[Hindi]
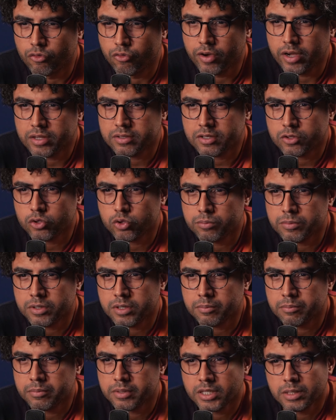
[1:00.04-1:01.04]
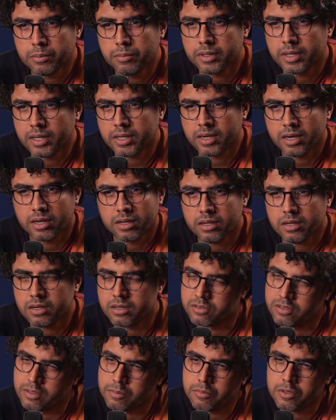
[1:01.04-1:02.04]
वैसे तुम्हें मेरे बगैर खाना
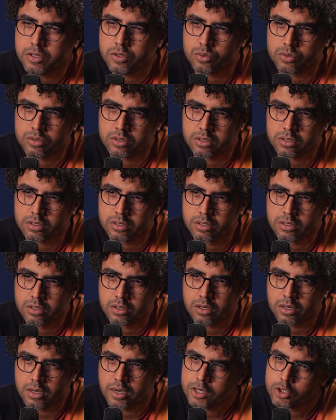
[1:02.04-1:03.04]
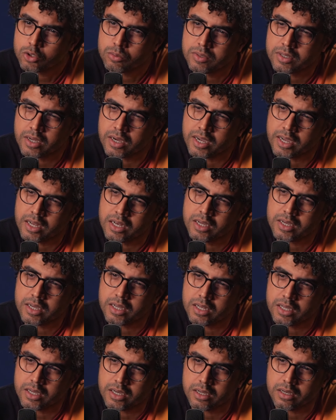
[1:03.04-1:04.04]
हजम नहीं होता आज तुमने अकेले
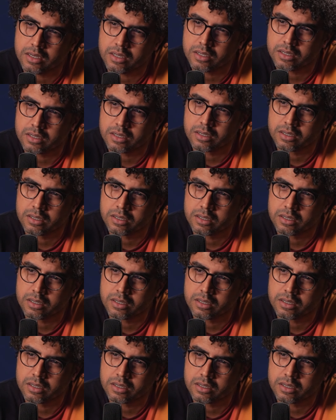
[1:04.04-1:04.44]
अकेले खा दिया